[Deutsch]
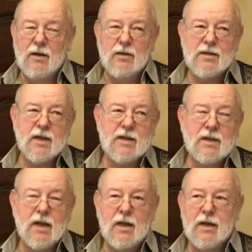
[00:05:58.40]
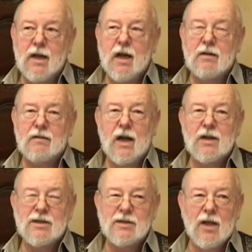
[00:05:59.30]
Nun sagt Sally, ja,
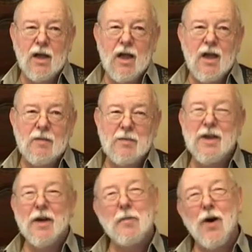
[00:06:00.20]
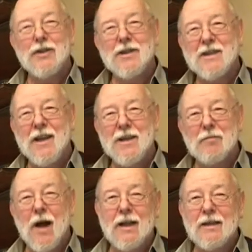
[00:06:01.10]
weißt du, mein Mann
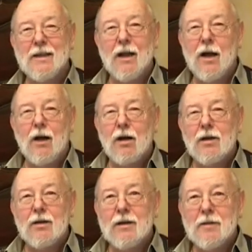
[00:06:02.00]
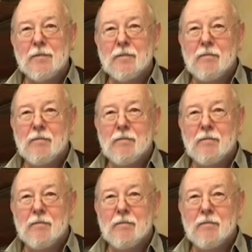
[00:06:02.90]
sagt Mandeln an.